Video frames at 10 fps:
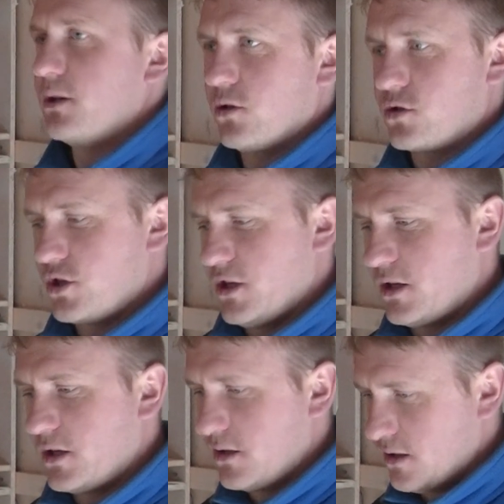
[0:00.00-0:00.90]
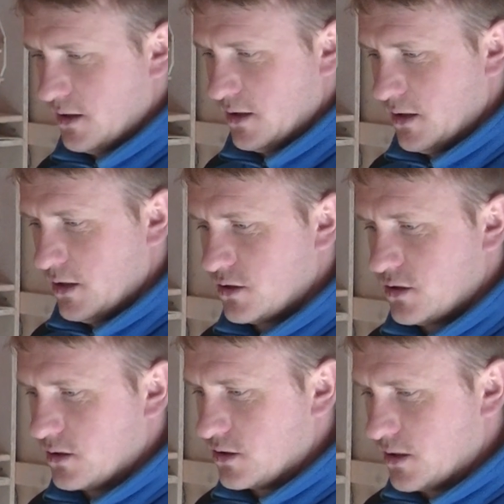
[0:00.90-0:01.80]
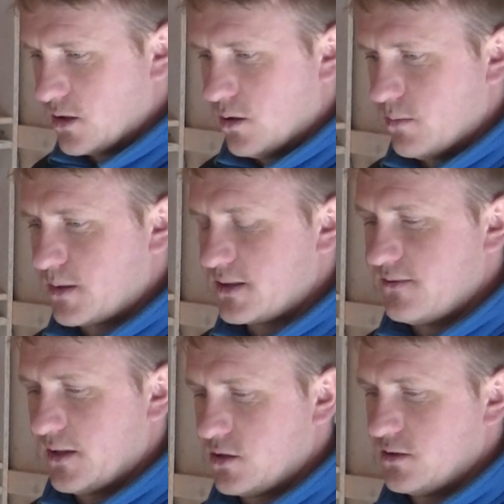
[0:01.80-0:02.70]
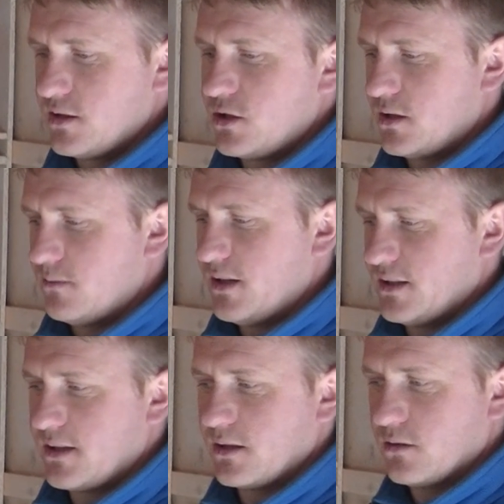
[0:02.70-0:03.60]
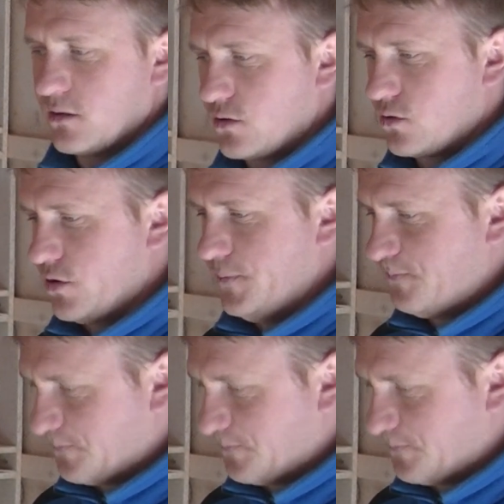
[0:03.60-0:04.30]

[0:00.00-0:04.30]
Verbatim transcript: rocznych, czyli gołąbki z 2017 roku.